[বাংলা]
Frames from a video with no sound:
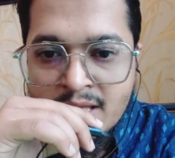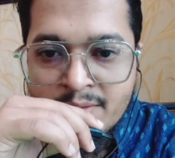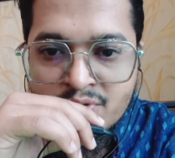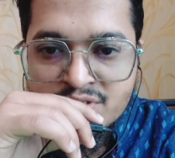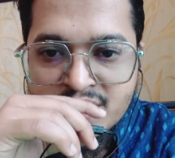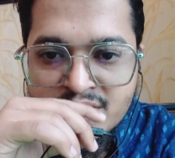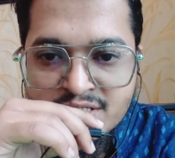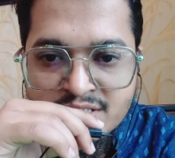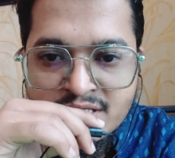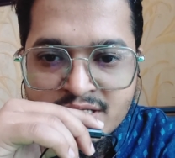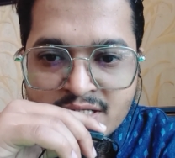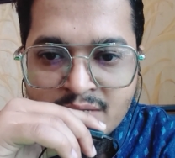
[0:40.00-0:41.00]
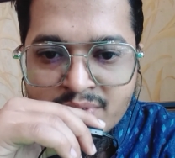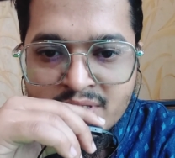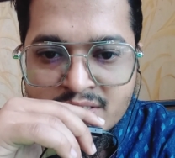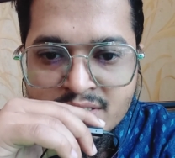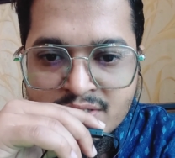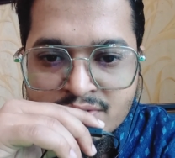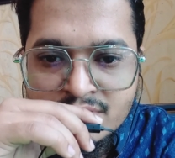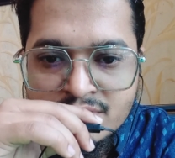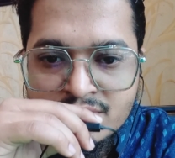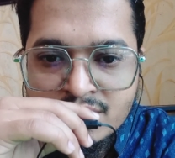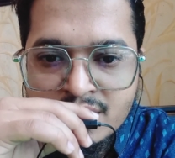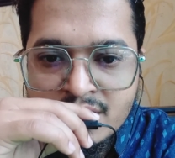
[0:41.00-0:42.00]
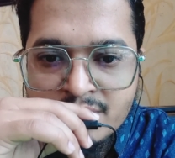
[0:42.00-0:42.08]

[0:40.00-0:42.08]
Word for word: এবং সেই সাথে আমি দীর্ঘদিন ধরে